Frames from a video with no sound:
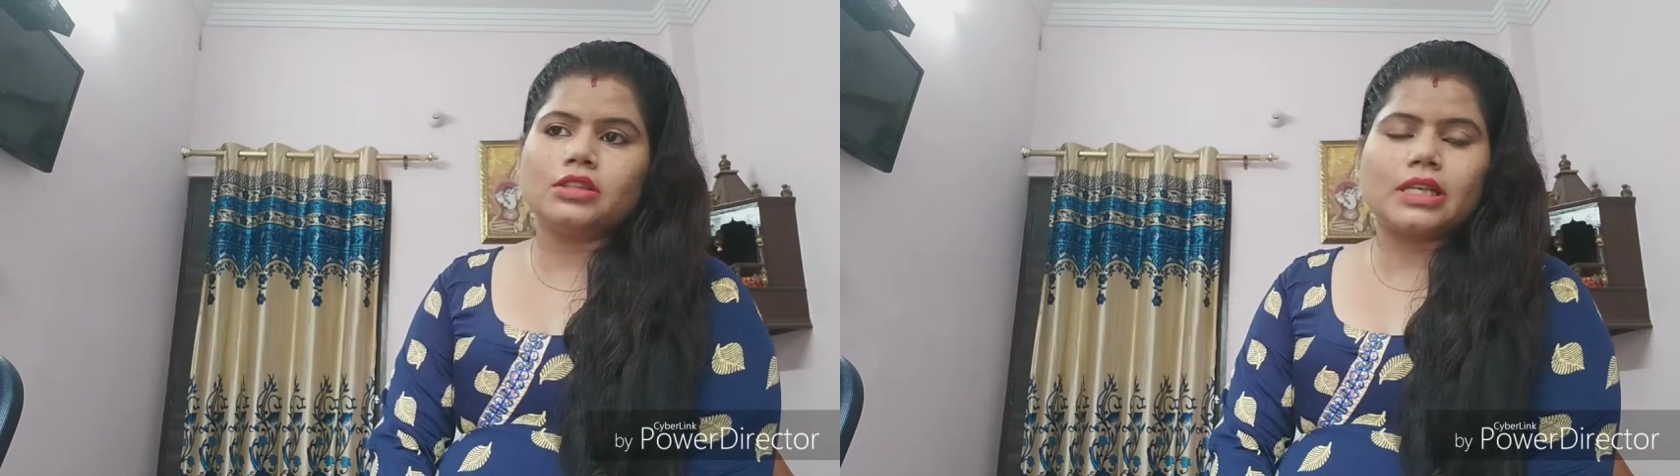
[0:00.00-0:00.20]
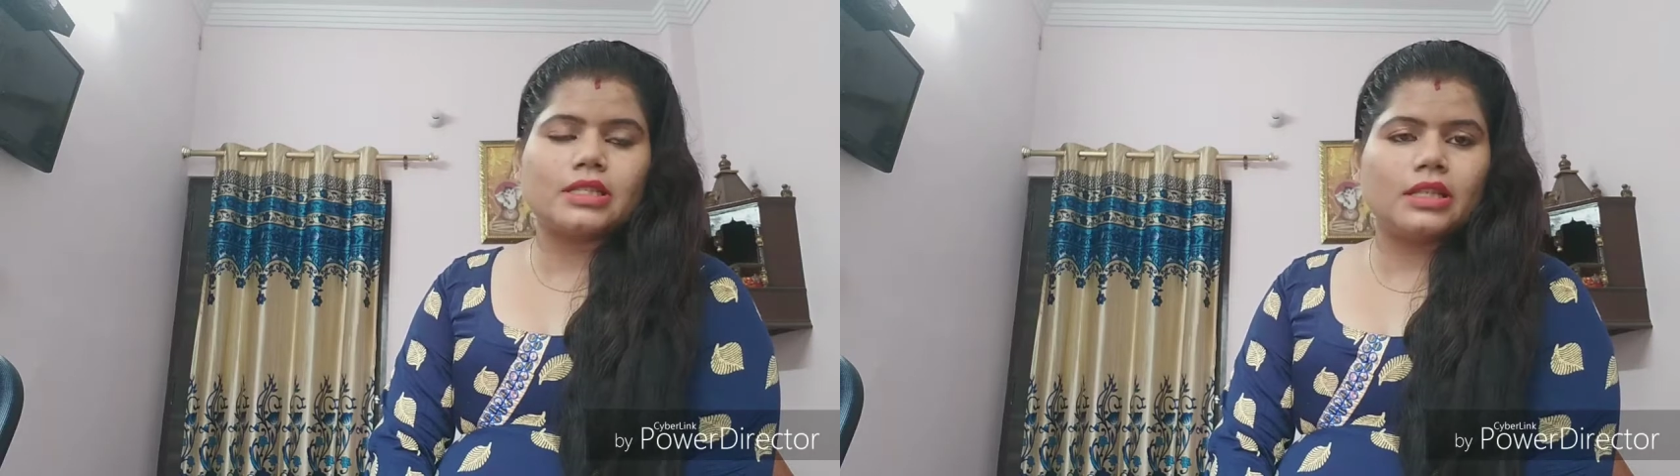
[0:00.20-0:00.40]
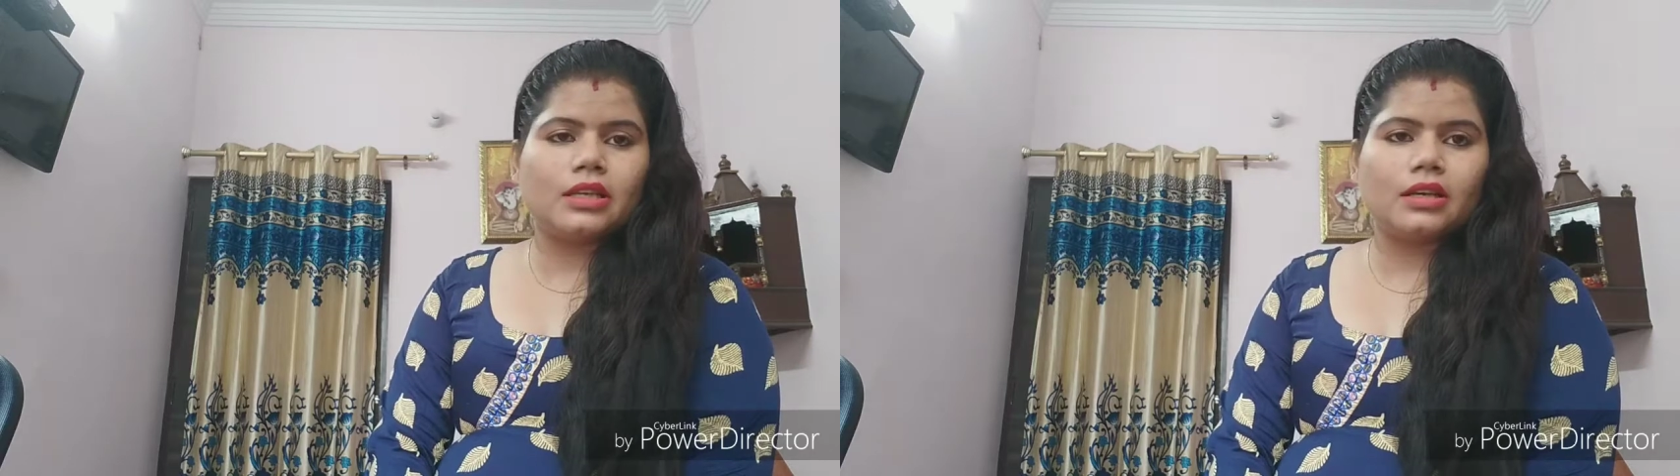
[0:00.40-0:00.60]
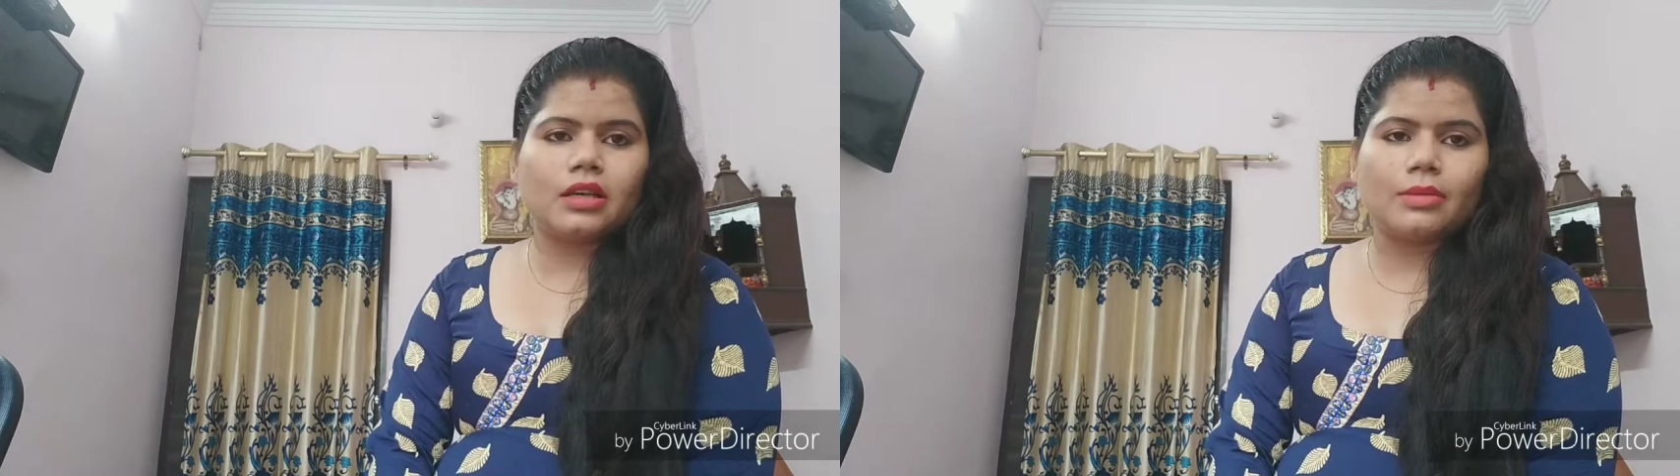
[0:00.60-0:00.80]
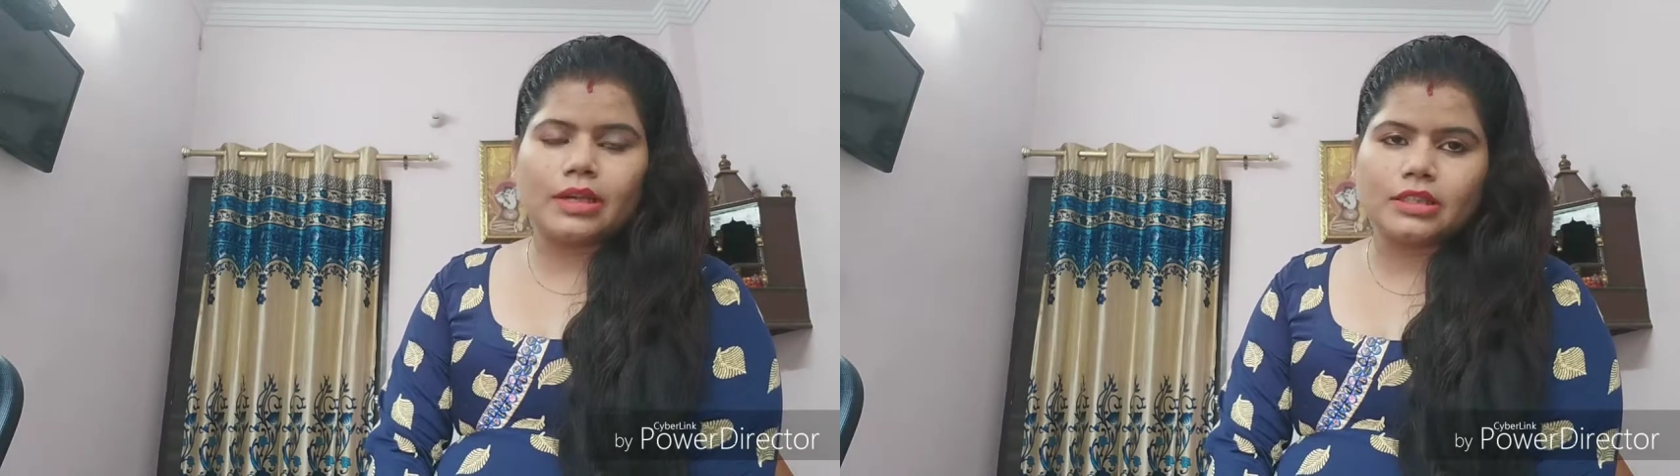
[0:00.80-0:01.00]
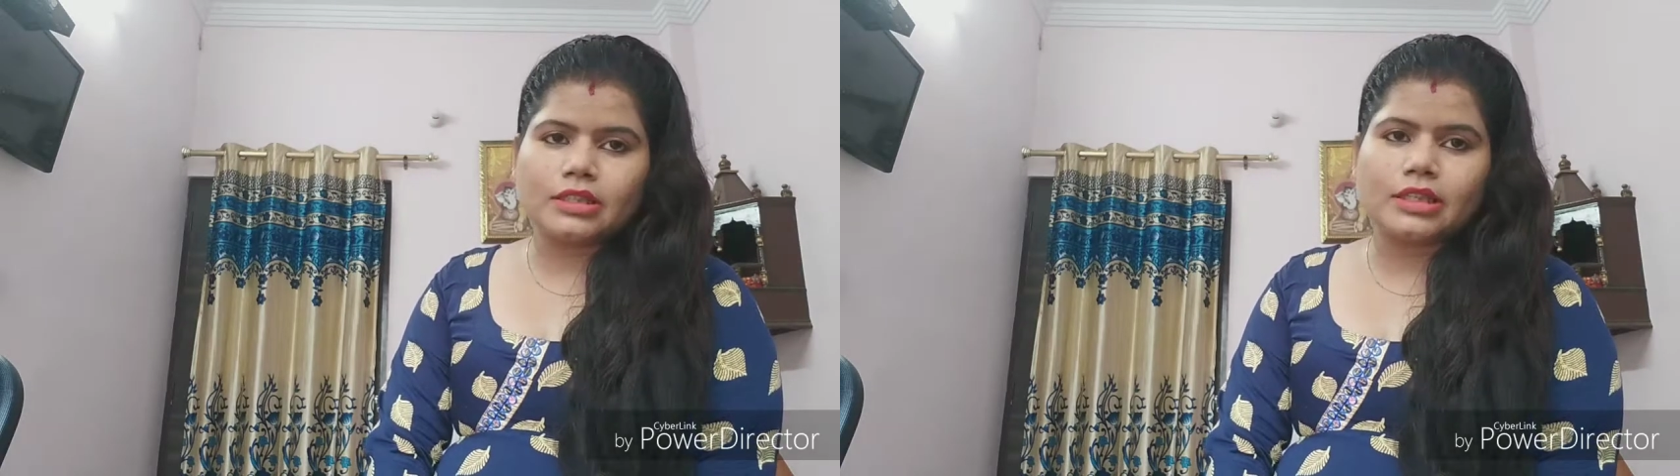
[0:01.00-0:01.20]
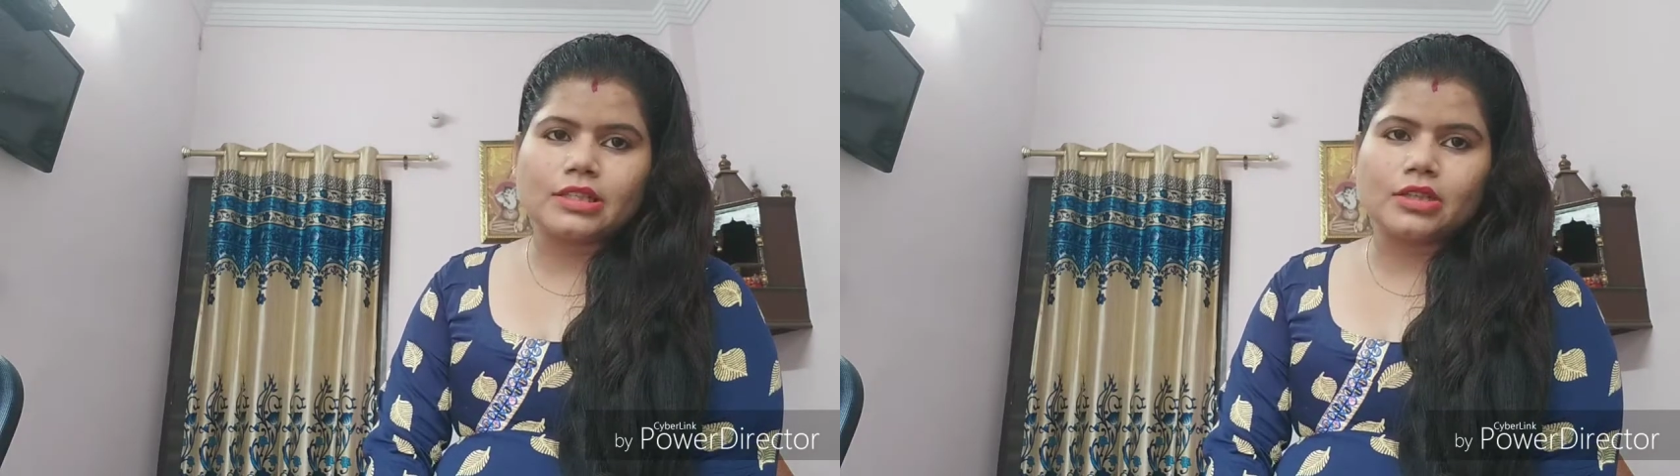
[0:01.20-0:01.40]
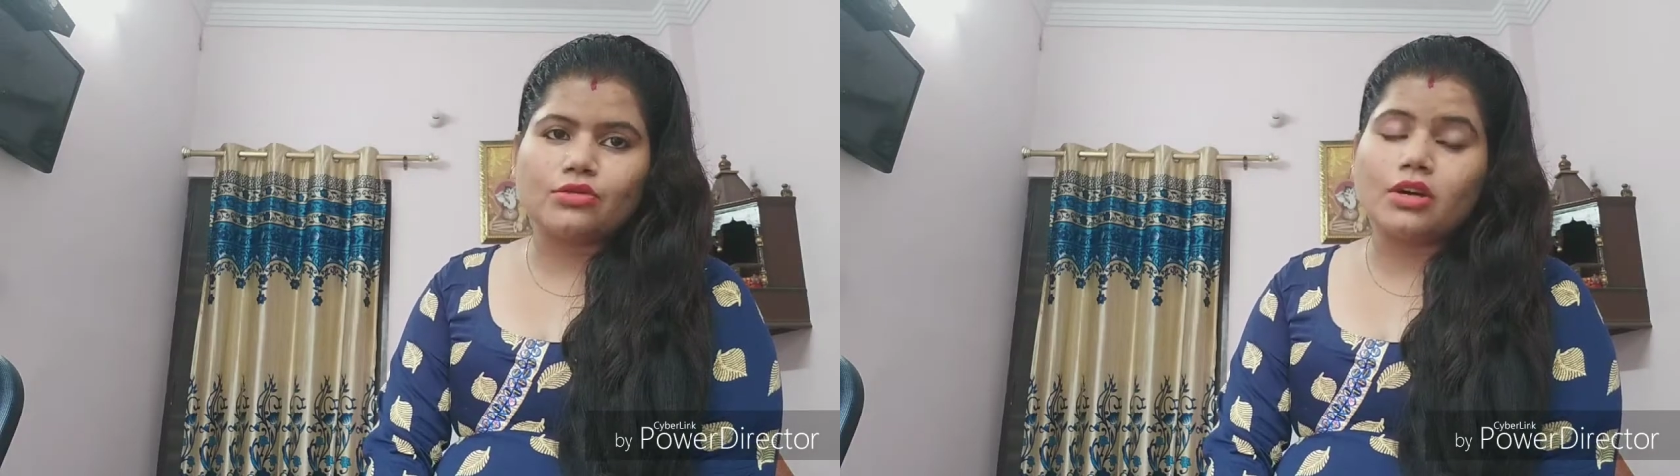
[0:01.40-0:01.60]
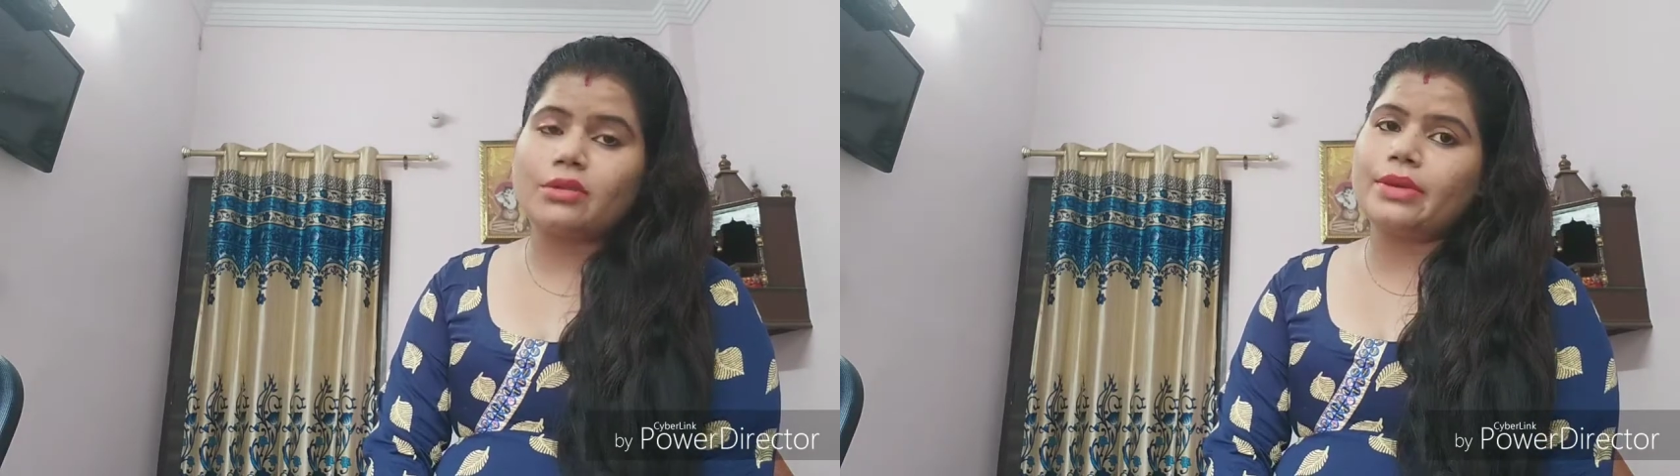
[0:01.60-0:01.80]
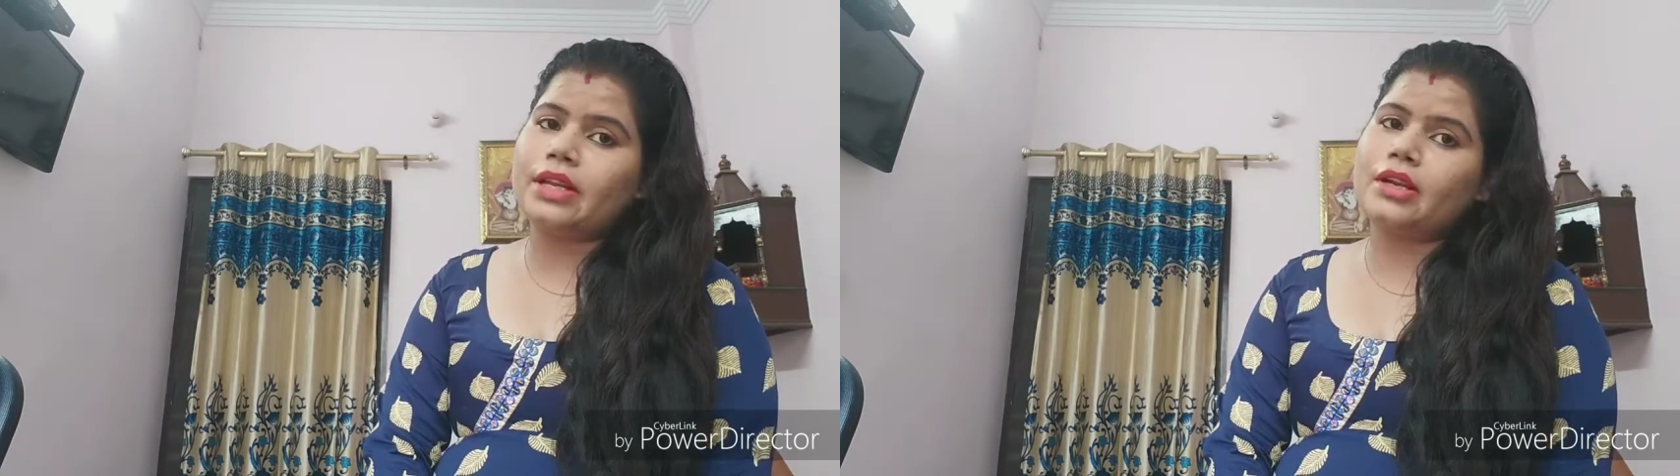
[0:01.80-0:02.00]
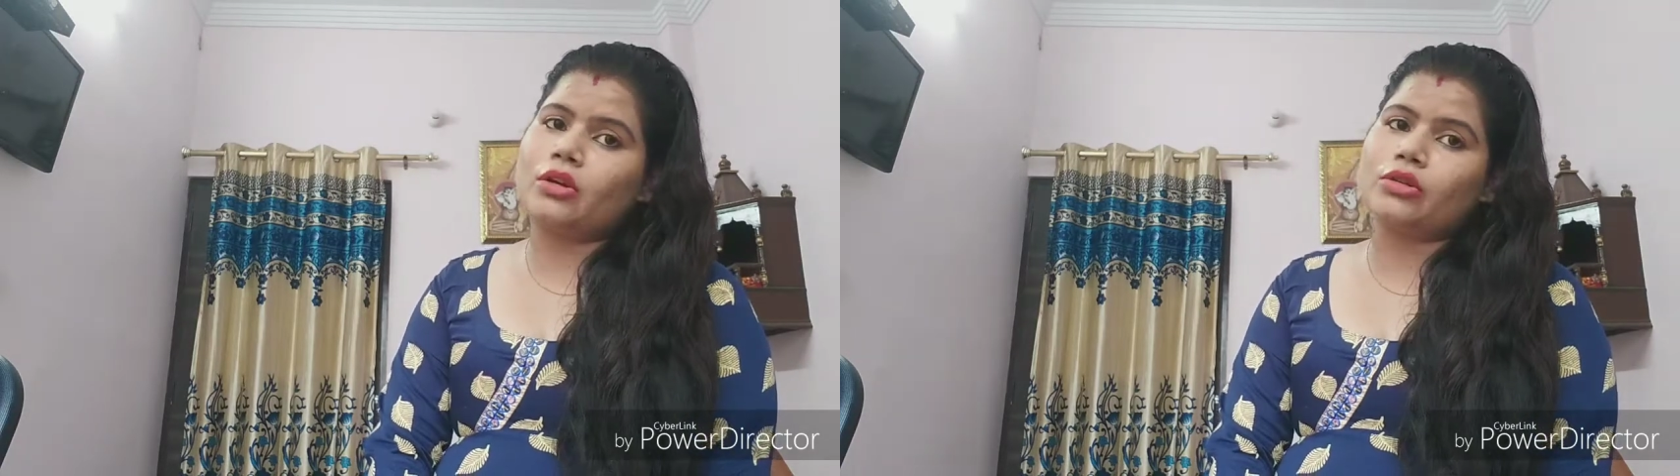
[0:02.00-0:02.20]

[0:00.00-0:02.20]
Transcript: जैसे ही हमारे साथ ऐसा हुआ मैंने